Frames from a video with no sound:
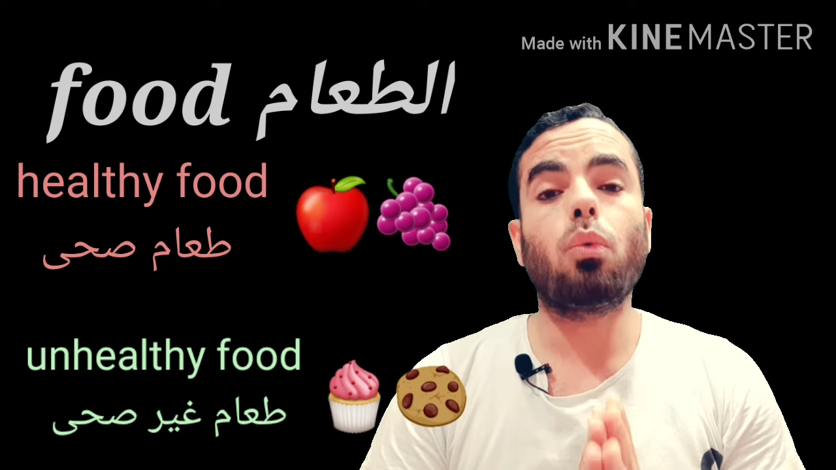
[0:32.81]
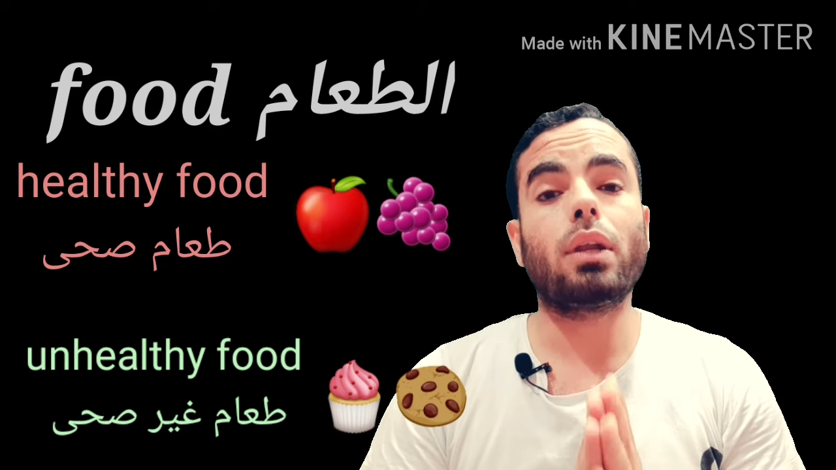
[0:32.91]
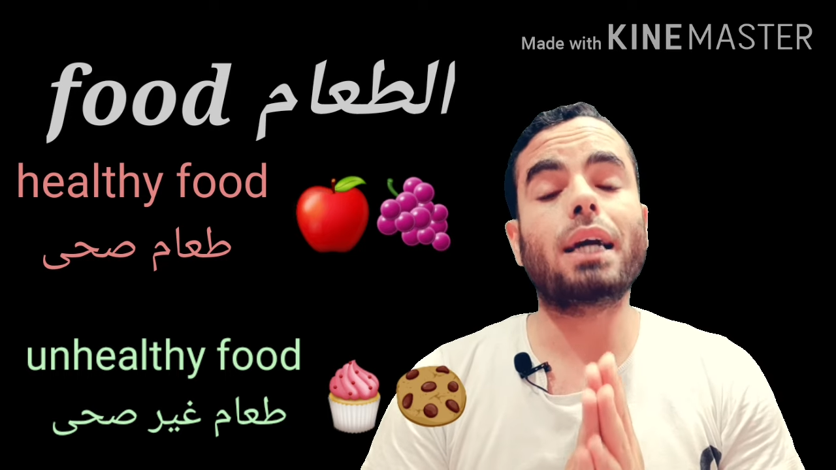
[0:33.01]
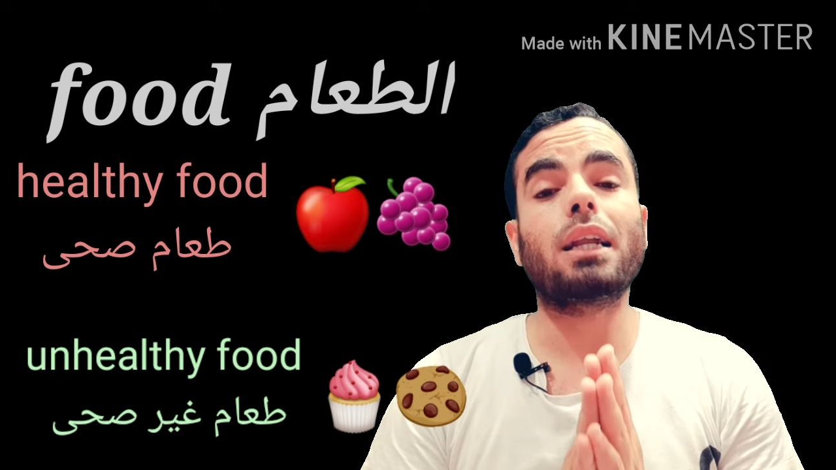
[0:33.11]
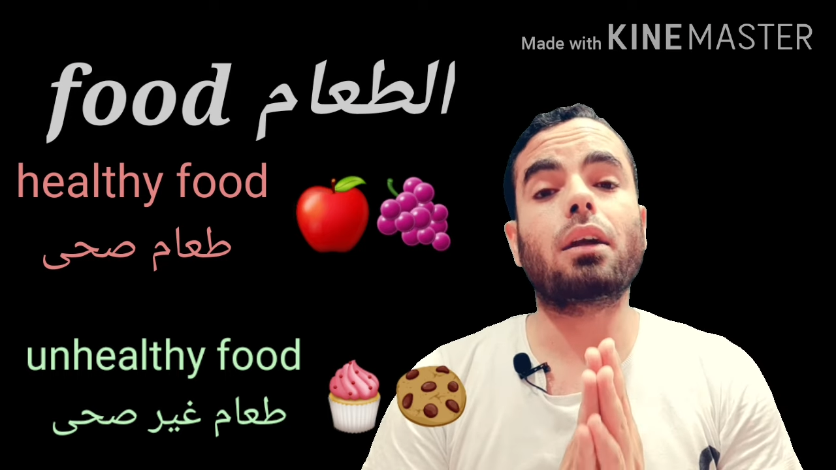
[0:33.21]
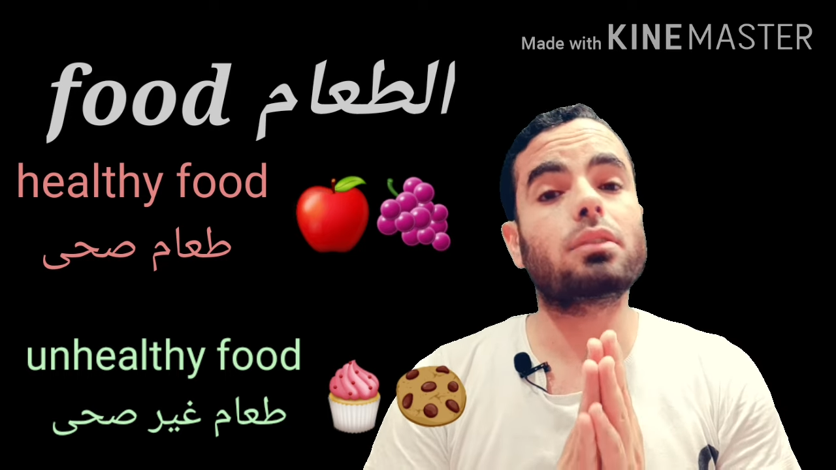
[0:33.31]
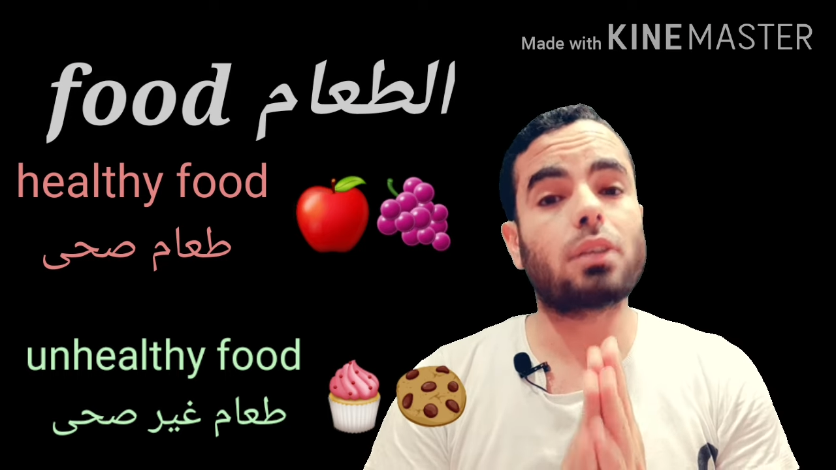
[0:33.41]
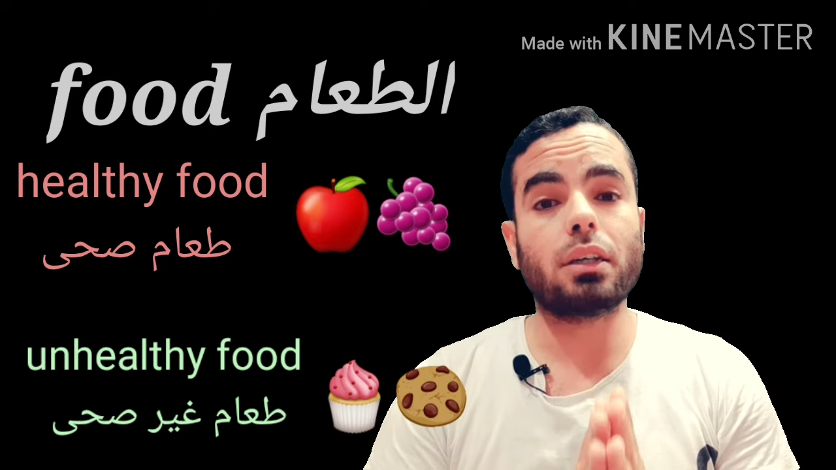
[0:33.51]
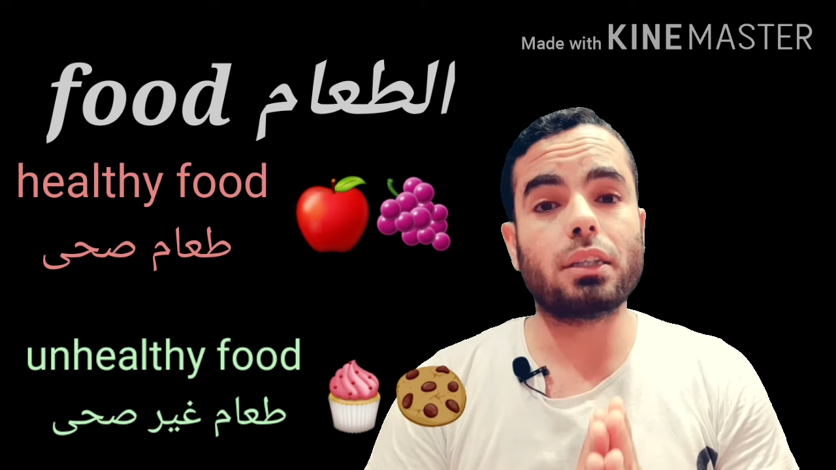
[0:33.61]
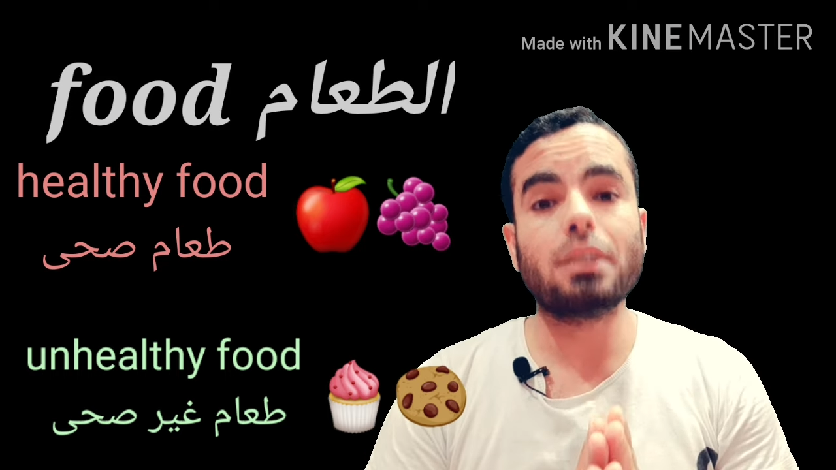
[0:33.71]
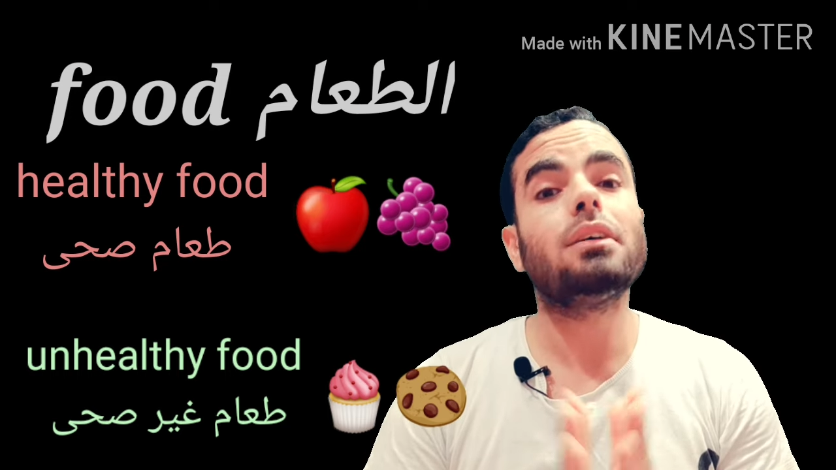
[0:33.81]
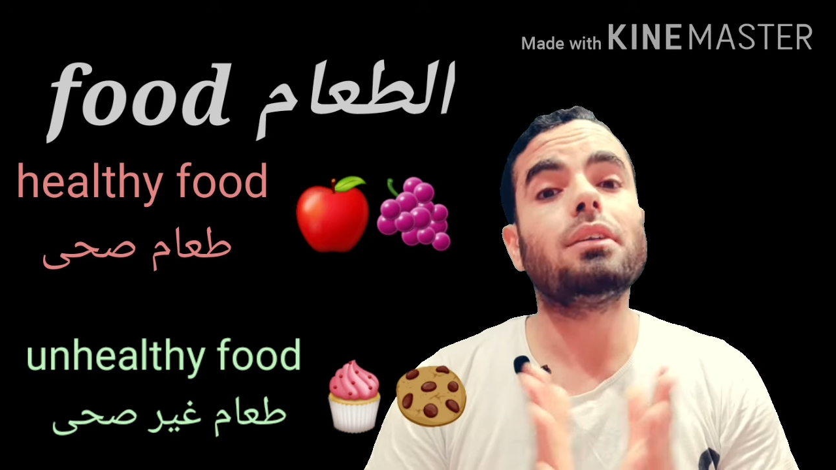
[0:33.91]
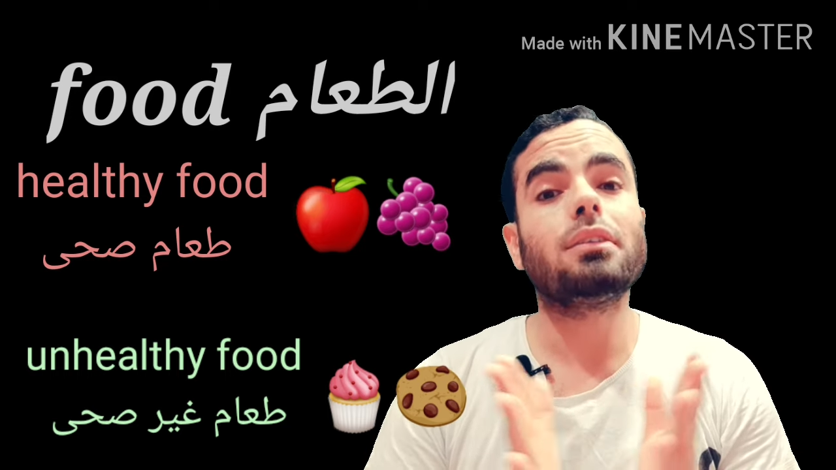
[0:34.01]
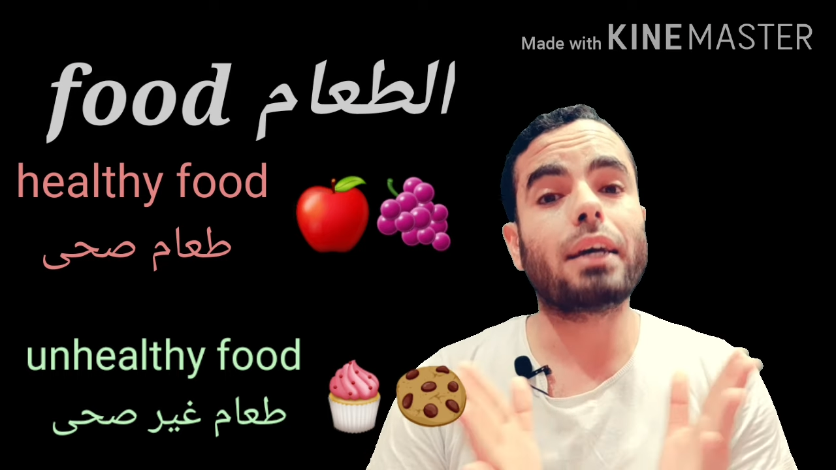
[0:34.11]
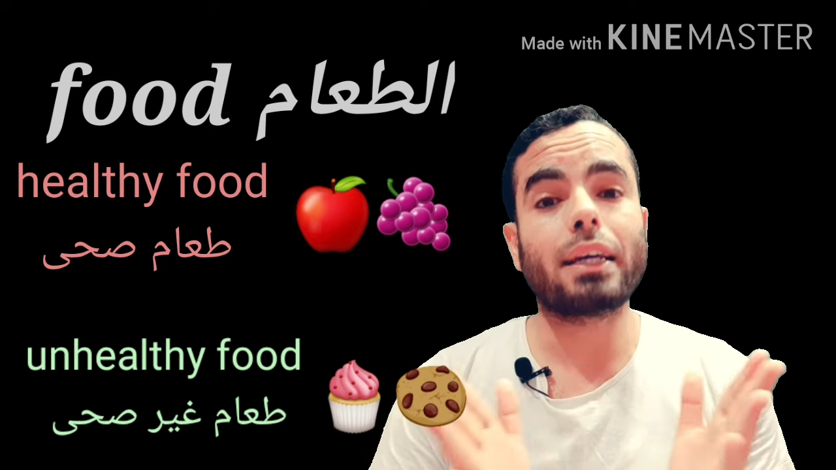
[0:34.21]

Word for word: والأكل الغير صحي ده